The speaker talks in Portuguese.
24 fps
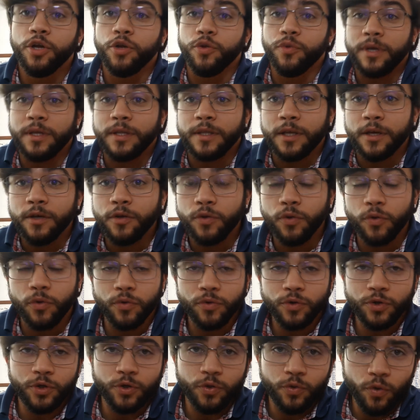No entanto, eu
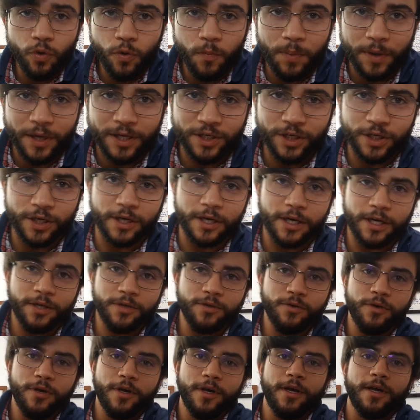continuo
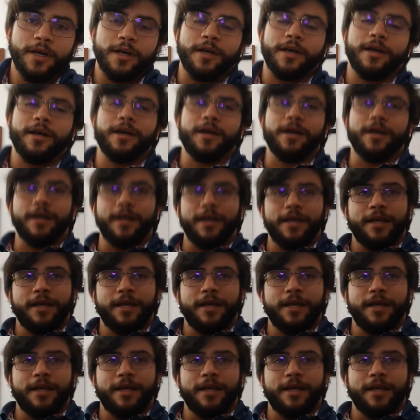praticando uh,